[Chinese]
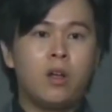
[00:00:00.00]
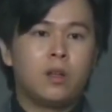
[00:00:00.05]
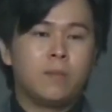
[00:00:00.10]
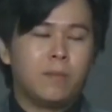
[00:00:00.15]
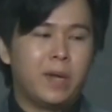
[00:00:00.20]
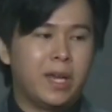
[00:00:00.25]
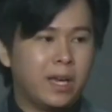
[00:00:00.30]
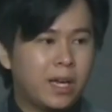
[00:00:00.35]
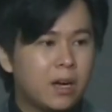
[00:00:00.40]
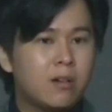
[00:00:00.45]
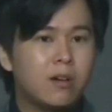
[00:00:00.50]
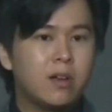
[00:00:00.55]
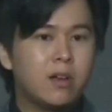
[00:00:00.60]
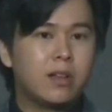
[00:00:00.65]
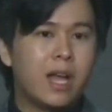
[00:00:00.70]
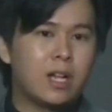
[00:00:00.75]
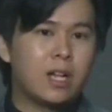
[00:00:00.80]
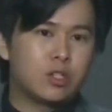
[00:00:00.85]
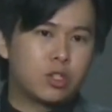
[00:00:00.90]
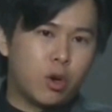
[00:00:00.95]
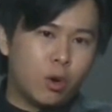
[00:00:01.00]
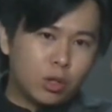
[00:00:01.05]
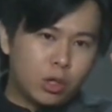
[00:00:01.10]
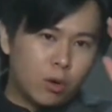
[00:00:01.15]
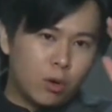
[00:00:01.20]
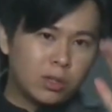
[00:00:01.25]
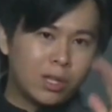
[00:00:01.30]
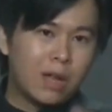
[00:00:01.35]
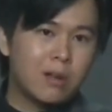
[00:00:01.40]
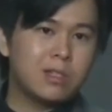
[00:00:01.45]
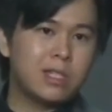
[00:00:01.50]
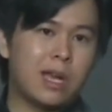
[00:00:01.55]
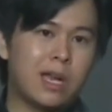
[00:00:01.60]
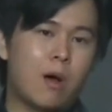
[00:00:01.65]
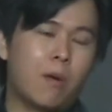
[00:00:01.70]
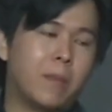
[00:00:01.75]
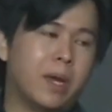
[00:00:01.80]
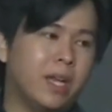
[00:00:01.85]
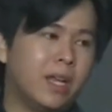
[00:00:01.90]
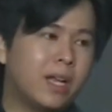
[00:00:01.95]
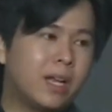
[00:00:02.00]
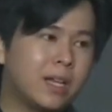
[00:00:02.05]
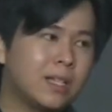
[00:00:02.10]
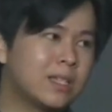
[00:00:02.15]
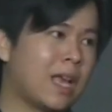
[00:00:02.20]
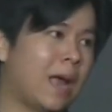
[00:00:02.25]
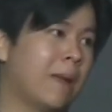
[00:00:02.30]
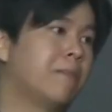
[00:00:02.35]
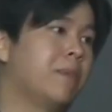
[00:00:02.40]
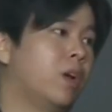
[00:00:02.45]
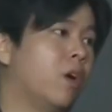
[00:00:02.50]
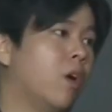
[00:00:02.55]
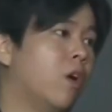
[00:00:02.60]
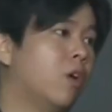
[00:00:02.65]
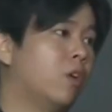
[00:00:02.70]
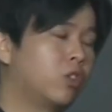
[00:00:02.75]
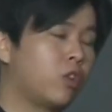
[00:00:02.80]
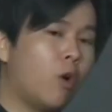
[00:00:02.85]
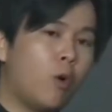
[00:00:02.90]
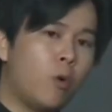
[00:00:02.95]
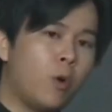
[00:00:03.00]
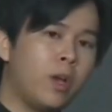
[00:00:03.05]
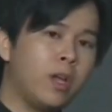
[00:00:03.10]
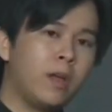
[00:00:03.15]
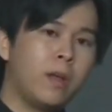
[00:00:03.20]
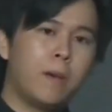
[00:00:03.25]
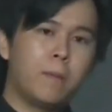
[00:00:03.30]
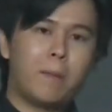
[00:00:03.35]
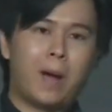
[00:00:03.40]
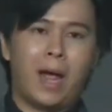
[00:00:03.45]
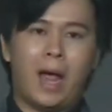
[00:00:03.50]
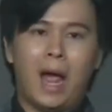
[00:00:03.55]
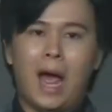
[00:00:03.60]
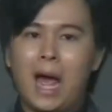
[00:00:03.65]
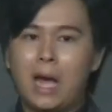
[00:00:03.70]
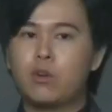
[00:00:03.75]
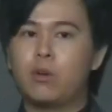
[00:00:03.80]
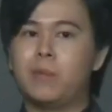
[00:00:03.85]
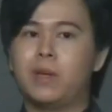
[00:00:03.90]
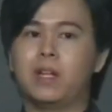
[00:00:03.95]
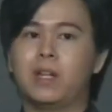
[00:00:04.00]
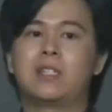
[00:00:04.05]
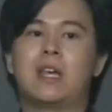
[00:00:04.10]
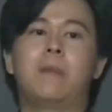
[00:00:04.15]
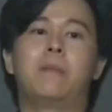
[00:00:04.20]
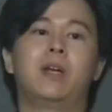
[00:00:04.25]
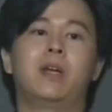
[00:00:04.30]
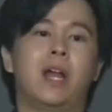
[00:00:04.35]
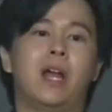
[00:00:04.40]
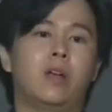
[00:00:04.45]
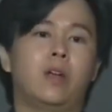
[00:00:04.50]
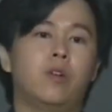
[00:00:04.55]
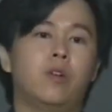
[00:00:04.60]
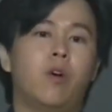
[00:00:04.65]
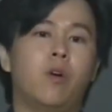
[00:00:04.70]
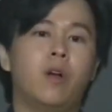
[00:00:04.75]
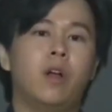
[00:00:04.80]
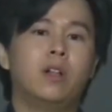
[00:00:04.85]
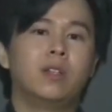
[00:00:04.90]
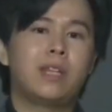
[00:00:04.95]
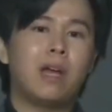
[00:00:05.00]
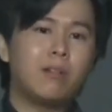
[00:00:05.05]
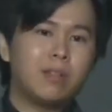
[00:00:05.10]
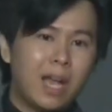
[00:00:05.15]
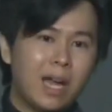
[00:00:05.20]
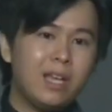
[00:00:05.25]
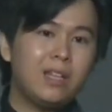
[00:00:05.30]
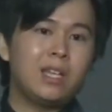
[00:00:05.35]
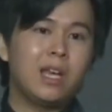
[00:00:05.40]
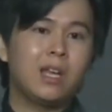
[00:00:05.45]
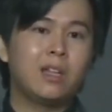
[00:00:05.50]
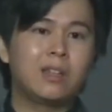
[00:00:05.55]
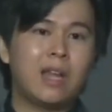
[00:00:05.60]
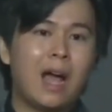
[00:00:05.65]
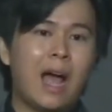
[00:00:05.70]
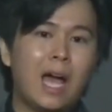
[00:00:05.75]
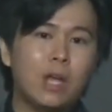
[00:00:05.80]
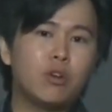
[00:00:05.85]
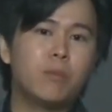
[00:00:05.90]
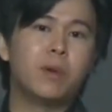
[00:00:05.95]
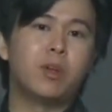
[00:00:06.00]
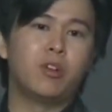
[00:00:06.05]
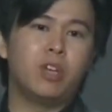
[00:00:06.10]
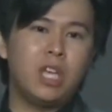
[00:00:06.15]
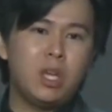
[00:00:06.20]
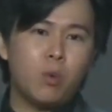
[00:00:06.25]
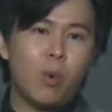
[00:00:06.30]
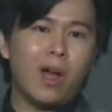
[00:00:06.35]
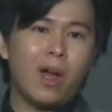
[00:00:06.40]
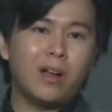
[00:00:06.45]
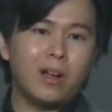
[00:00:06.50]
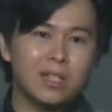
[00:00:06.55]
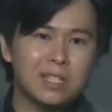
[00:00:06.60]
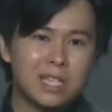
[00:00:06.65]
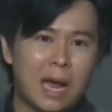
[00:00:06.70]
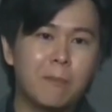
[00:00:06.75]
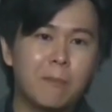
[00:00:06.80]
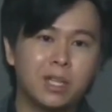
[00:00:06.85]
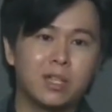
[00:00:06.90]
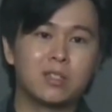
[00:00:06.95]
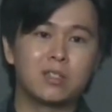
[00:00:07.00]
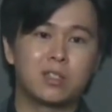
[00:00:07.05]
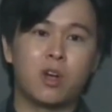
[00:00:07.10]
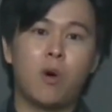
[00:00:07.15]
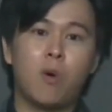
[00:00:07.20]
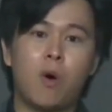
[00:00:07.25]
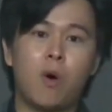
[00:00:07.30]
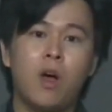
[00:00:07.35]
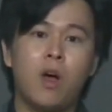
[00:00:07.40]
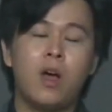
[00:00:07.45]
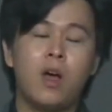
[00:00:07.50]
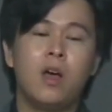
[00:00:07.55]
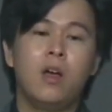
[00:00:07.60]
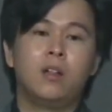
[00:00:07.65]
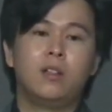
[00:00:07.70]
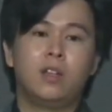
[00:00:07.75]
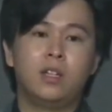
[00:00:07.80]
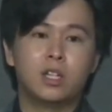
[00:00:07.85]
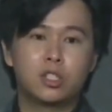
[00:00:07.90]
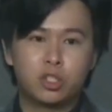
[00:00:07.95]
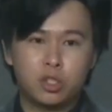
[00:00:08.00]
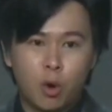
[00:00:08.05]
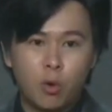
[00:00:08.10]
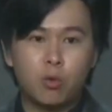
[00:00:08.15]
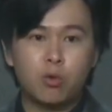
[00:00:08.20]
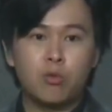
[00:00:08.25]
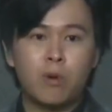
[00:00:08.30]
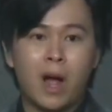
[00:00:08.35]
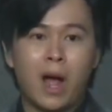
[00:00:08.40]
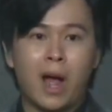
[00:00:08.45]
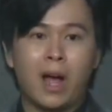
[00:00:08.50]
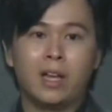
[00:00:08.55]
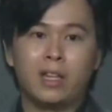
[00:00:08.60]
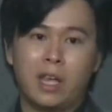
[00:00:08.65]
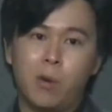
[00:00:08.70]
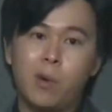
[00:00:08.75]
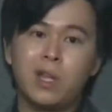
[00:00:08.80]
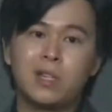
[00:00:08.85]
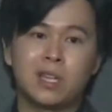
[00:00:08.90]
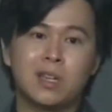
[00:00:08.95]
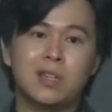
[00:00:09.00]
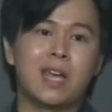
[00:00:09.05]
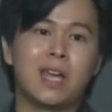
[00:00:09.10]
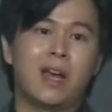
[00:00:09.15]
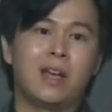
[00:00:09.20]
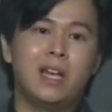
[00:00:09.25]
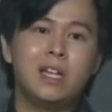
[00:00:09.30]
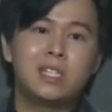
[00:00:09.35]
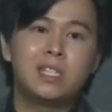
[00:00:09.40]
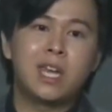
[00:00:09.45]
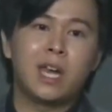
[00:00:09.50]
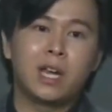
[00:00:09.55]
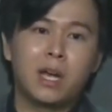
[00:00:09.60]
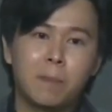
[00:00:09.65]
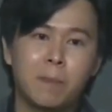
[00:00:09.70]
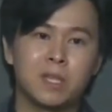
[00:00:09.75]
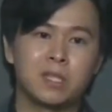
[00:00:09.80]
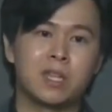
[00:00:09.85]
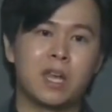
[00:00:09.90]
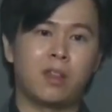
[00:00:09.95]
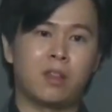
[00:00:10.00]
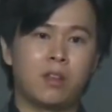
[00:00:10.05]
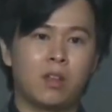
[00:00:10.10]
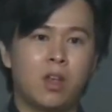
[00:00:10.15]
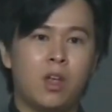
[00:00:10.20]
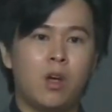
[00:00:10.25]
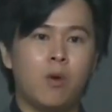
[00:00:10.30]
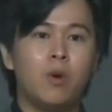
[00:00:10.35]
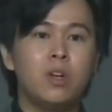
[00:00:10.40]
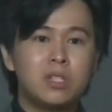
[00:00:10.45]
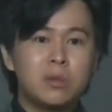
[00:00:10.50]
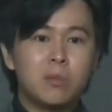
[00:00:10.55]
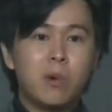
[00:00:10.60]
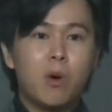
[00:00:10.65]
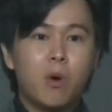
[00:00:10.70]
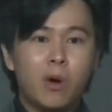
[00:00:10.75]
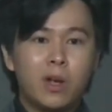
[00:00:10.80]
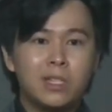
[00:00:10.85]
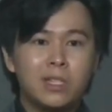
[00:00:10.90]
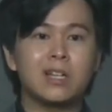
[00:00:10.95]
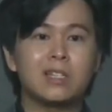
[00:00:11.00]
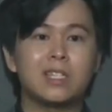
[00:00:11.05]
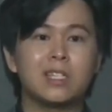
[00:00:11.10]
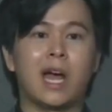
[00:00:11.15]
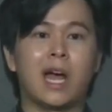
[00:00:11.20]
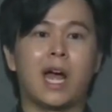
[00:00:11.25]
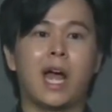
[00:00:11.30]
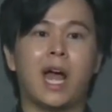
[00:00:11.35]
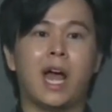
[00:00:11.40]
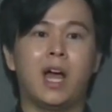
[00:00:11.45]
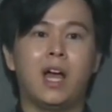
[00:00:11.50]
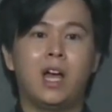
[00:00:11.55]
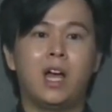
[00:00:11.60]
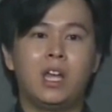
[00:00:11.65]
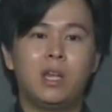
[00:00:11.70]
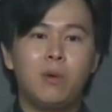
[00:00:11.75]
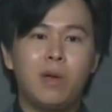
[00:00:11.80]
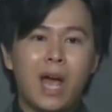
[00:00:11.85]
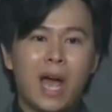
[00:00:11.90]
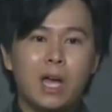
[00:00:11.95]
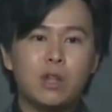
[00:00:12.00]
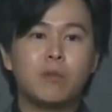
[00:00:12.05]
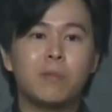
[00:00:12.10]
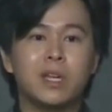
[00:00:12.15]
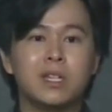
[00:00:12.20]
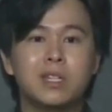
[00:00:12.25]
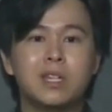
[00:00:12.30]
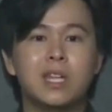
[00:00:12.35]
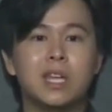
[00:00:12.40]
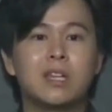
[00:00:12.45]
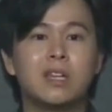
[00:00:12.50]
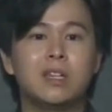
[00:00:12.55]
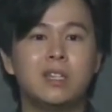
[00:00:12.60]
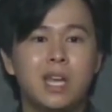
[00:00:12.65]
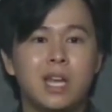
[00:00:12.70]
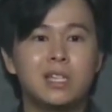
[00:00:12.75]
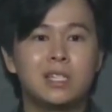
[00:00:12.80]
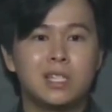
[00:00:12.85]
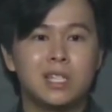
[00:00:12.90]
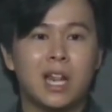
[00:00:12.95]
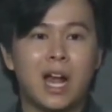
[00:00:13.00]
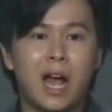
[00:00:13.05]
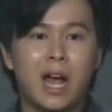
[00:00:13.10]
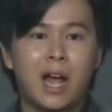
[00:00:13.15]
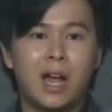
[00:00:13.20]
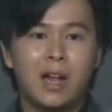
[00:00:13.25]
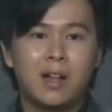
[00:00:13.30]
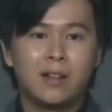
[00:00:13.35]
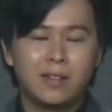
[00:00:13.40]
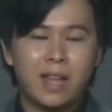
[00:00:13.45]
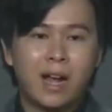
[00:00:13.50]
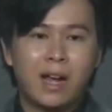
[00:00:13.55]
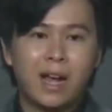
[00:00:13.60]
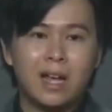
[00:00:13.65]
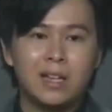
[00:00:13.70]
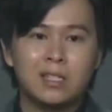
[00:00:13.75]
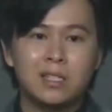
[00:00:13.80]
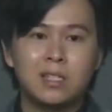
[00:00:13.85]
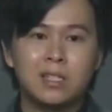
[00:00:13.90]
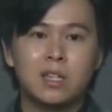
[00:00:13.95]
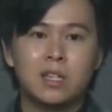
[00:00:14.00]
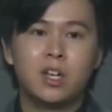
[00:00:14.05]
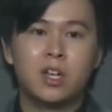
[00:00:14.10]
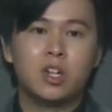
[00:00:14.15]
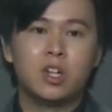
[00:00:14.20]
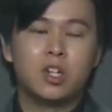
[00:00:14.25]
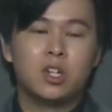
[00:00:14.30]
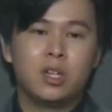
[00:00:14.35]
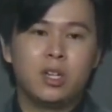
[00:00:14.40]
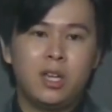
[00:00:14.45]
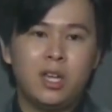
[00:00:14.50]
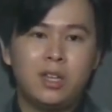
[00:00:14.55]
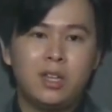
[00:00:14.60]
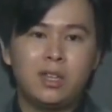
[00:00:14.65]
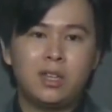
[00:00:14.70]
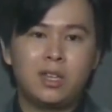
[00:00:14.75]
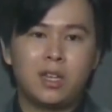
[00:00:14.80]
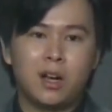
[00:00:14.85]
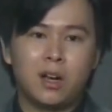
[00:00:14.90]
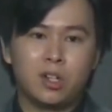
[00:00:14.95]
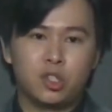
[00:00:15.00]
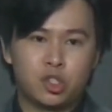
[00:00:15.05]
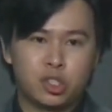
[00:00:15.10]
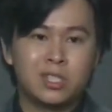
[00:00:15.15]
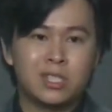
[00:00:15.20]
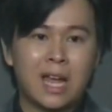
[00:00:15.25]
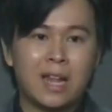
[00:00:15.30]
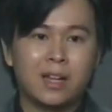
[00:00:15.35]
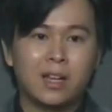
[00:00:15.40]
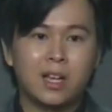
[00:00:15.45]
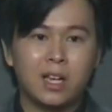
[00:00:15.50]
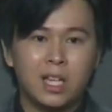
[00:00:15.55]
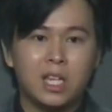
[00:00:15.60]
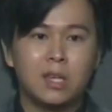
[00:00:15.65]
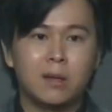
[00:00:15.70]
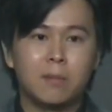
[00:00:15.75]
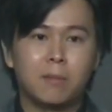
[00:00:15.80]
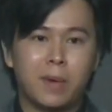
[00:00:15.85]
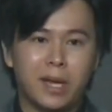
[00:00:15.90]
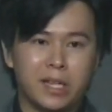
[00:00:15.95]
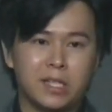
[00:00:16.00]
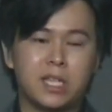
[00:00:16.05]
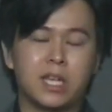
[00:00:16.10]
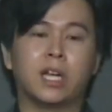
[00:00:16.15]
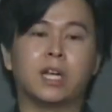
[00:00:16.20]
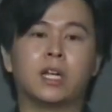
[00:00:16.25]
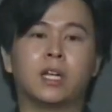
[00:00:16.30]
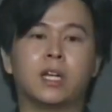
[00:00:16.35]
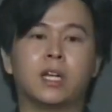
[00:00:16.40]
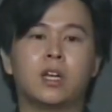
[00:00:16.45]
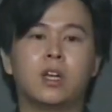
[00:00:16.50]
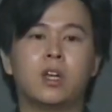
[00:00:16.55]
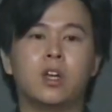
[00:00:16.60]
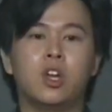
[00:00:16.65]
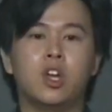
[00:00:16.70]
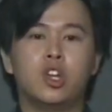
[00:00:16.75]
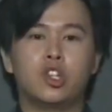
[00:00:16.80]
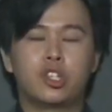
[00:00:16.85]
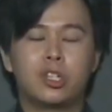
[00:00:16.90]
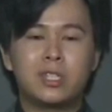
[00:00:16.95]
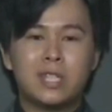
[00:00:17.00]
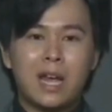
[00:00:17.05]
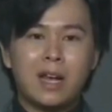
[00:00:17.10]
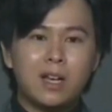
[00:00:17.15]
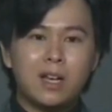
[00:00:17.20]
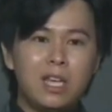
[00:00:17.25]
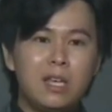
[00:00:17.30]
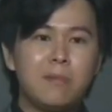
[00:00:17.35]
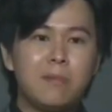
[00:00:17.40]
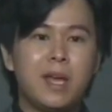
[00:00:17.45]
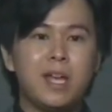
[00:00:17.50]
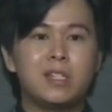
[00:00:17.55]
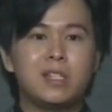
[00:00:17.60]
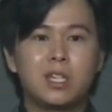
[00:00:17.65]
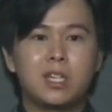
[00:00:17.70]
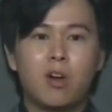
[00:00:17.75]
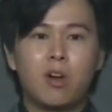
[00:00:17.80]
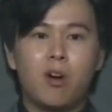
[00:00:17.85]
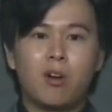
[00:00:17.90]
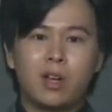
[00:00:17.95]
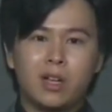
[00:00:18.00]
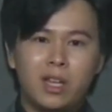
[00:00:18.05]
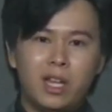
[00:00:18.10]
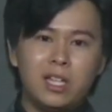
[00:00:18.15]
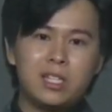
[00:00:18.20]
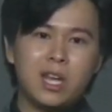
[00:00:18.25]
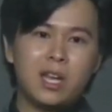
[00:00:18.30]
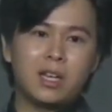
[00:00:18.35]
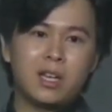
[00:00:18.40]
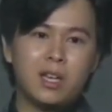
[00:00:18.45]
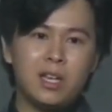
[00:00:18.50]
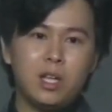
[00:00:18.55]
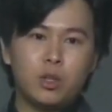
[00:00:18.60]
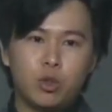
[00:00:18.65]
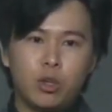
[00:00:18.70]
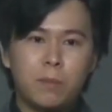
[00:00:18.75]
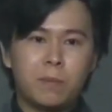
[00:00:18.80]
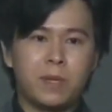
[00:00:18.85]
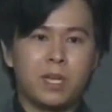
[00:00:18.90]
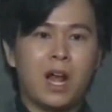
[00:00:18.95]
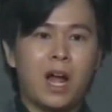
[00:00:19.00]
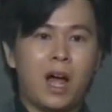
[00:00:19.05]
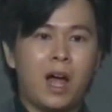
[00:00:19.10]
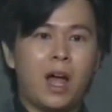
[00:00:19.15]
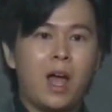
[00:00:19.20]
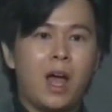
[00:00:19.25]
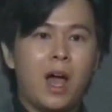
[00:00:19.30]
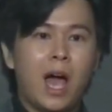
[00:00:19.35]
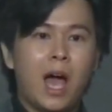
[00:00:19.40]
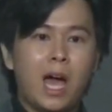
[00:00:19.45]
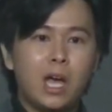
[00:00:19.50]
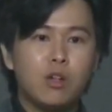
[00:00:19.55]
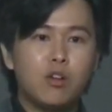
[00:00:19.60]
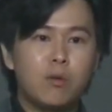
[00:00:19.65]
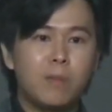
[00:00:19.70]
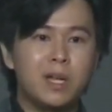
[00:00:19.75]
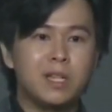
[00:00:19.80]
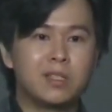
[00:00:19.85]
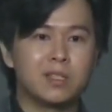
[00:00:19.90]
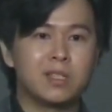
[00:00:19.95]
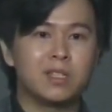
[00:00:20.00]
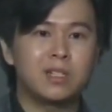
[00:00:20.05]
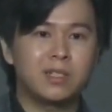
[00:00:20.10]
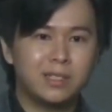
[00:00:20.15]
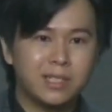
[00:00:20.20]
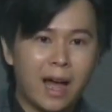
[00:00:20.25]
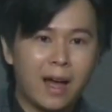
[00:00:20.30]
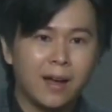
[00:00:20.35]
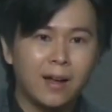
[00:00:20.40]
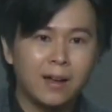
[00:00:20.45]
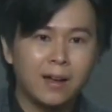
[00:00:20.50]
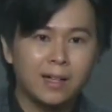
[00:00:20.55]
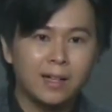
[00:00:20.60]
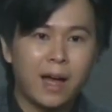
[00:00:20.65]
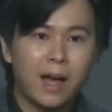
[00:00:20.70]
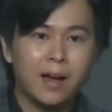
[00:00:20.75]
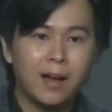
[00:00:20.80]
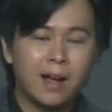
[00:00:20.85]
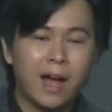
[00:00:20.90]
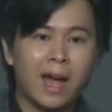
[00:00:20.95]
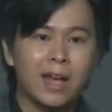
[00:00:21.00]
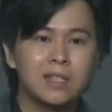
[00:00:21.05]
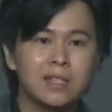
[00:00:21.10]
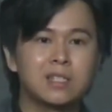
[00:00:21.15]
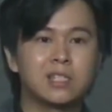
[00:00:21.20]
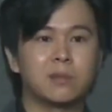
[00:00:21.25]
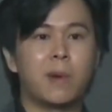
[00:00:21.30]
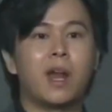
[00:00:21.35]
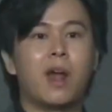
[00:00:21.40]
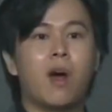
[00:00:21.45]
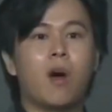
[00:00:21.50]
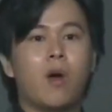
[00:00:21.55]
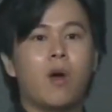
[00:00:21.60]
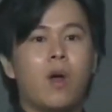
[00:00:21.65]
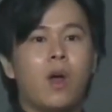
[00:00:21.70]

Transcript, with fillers: 每个人呐，从头到脚，每一个产品哦，都会买爱多美的产品来用。到那一天，当爱多美有一万个产品的时候哦，你的收入啊也会成长一千个 percent。为什么我会这样讲啊？因为爱多美现在的业绩啦，大概是，一呃十三个亿美金，十三个亿美金哦，跟一千个亿对比啦，爱多美只是刚刚开始罢了。